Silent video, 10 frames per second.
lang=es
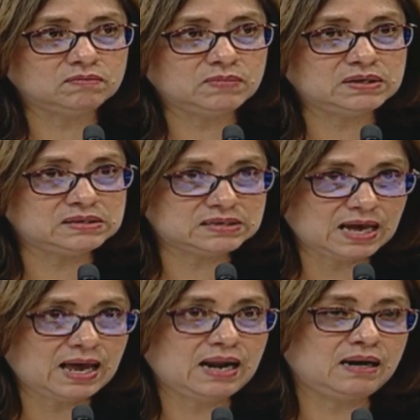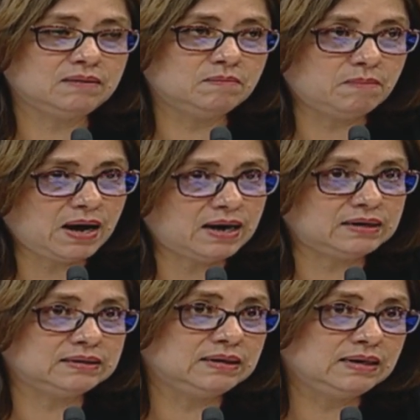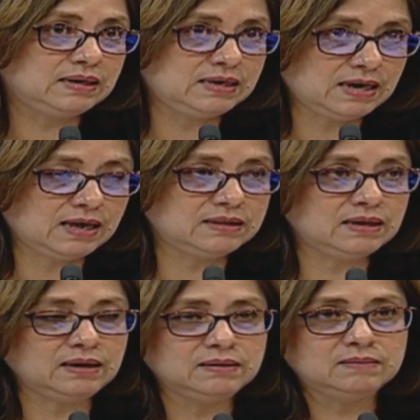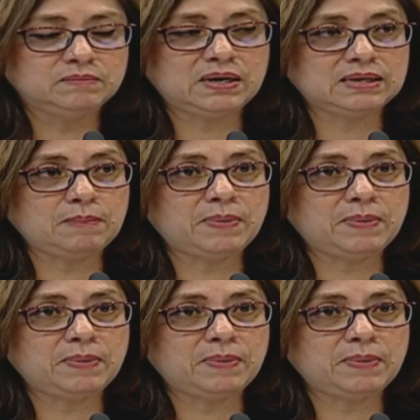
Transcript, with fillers: MINSAL, MARN y ANDA, ¿verdad?